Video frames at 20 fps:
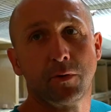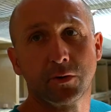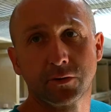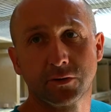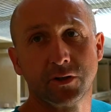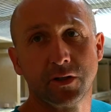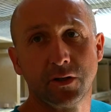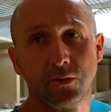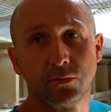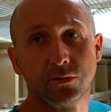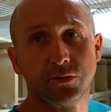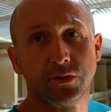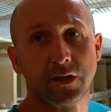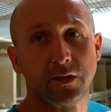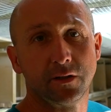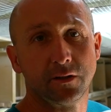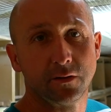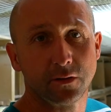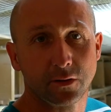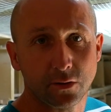mocni ludzie
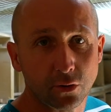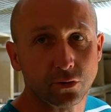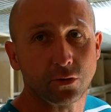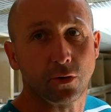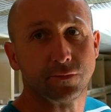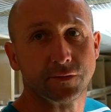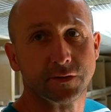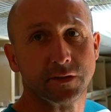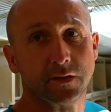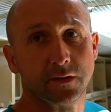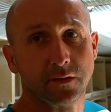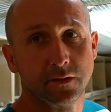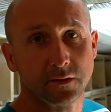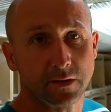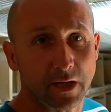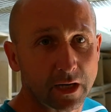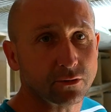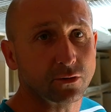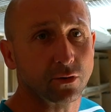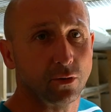i hodowcy.
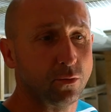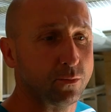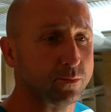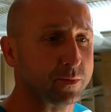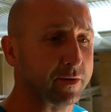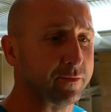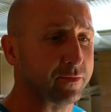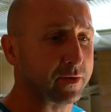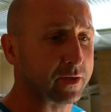Tak to u mnie